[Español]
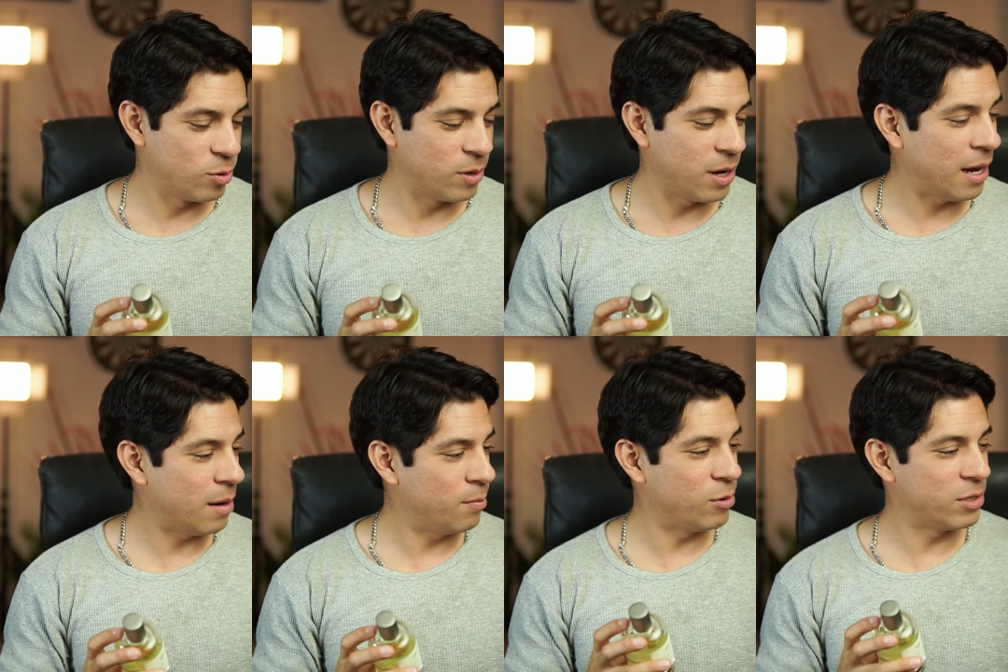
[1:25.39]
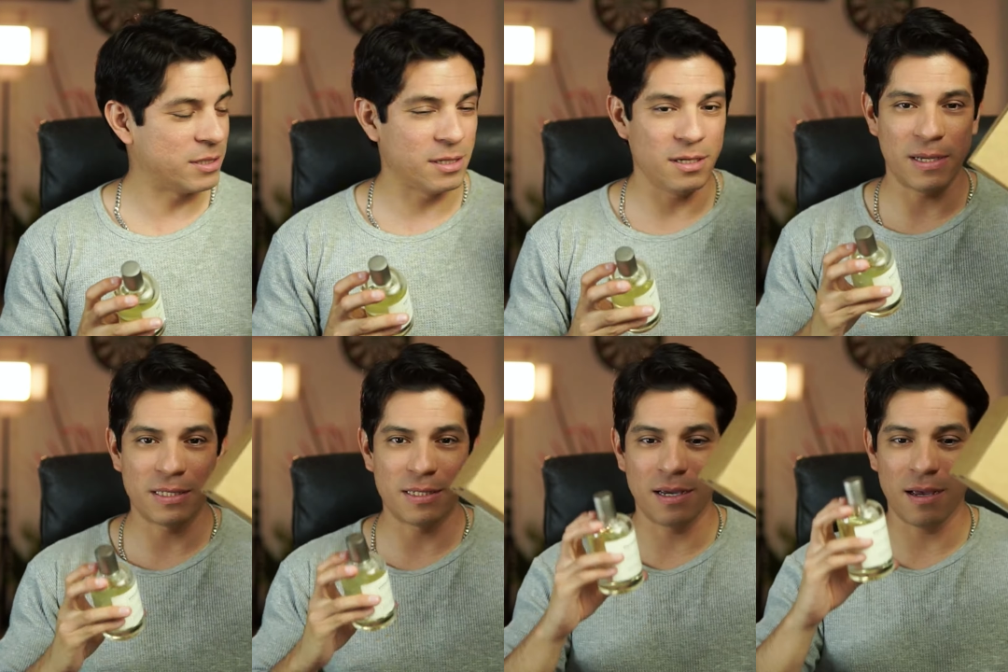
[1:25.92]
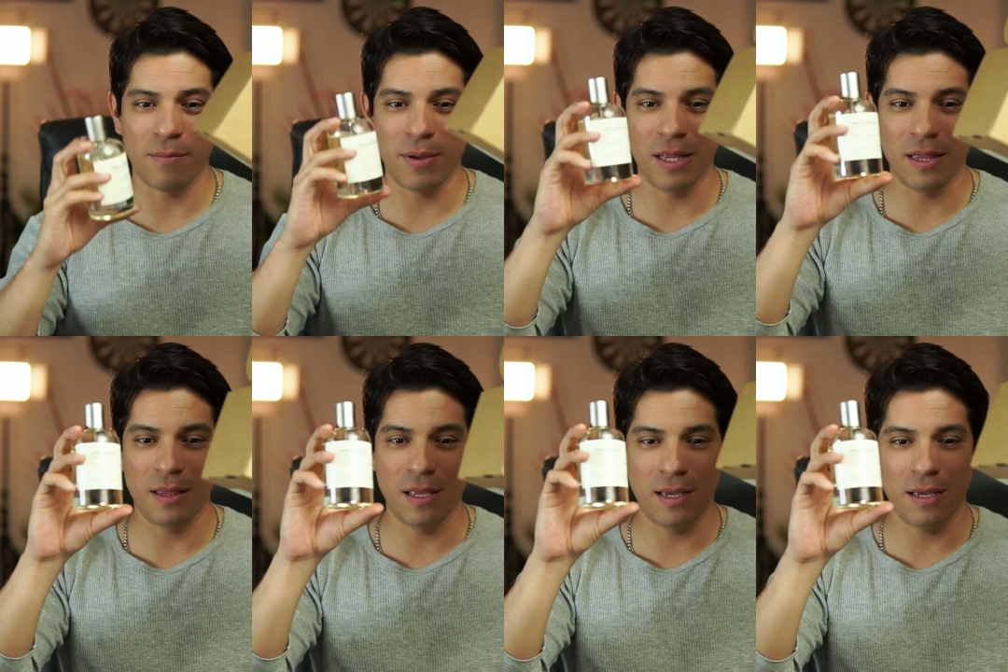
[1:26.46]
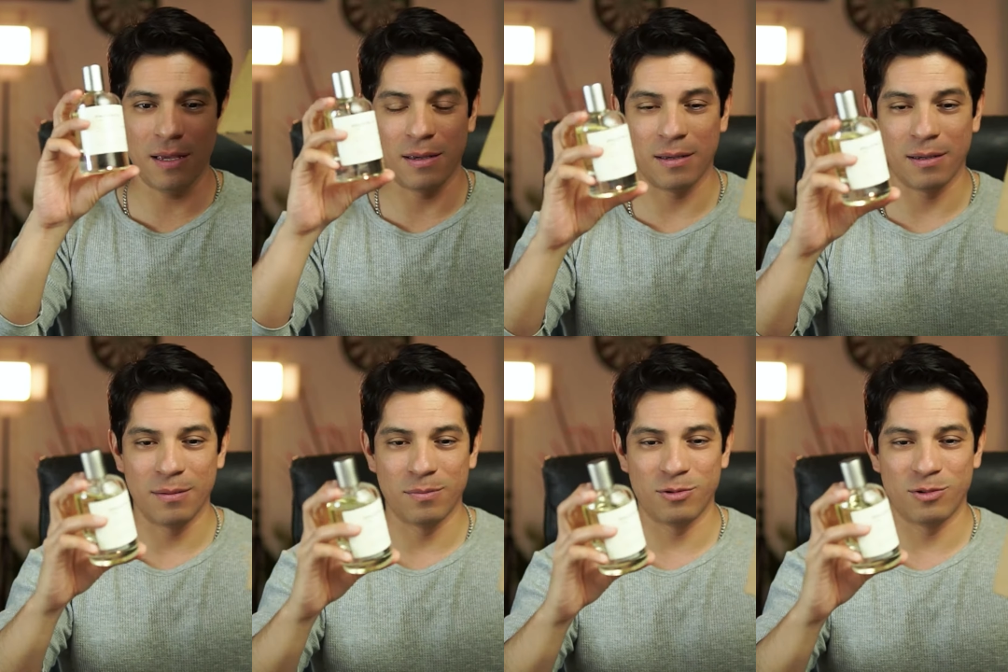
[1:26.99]
Caja, pues sí, básicamente
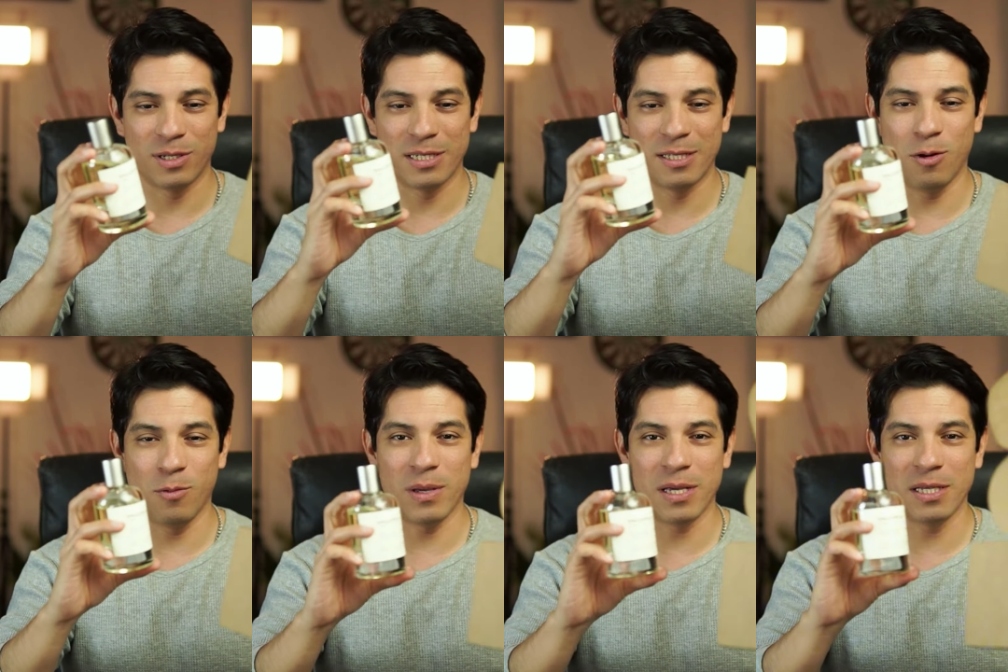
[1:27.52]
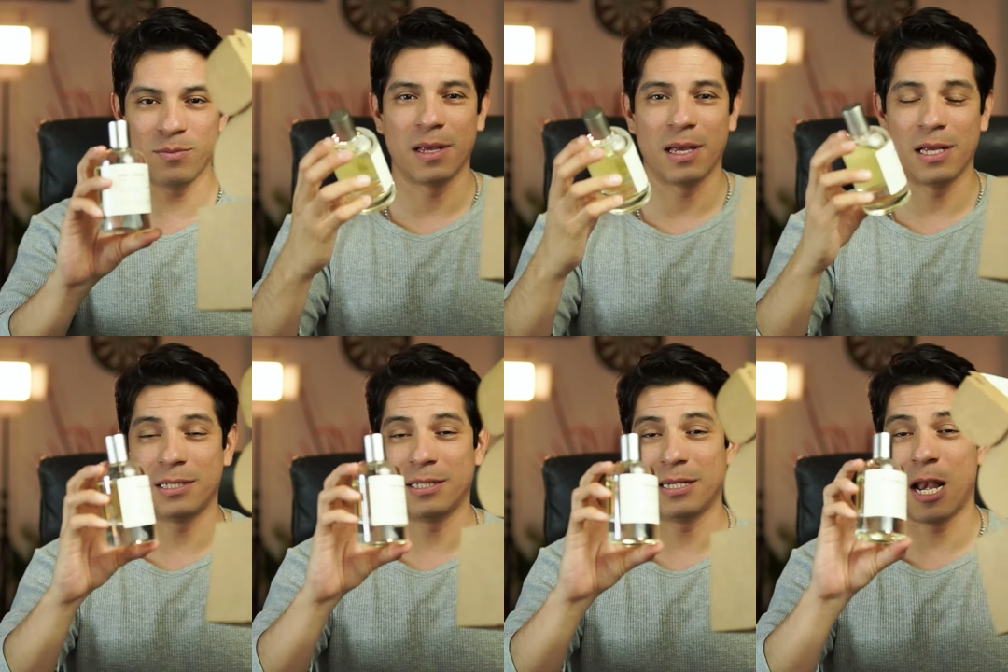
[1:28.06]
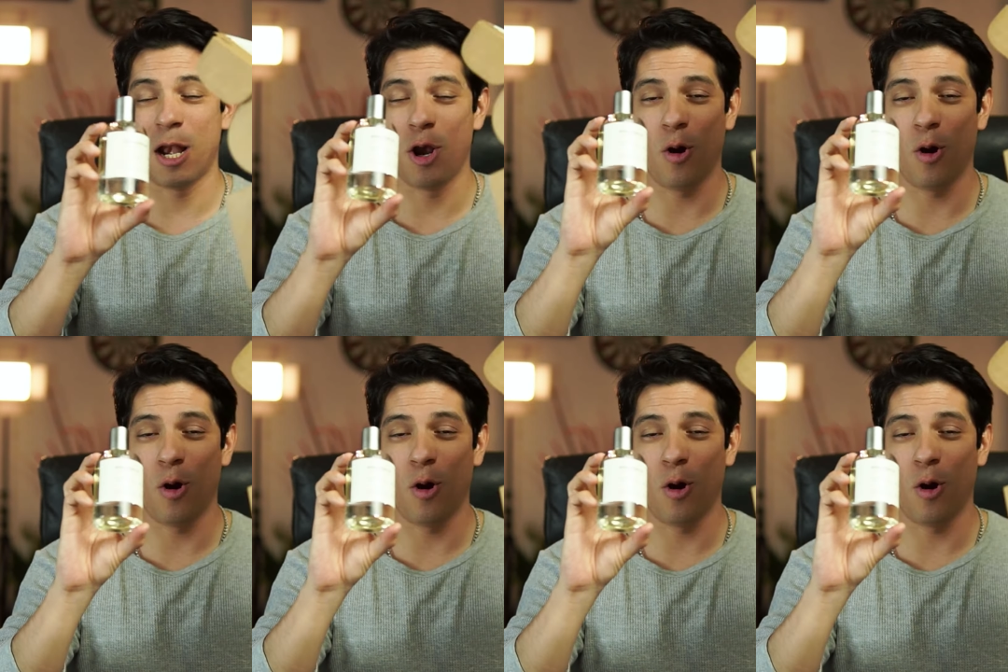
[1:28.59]
pues es lo mismo, es lo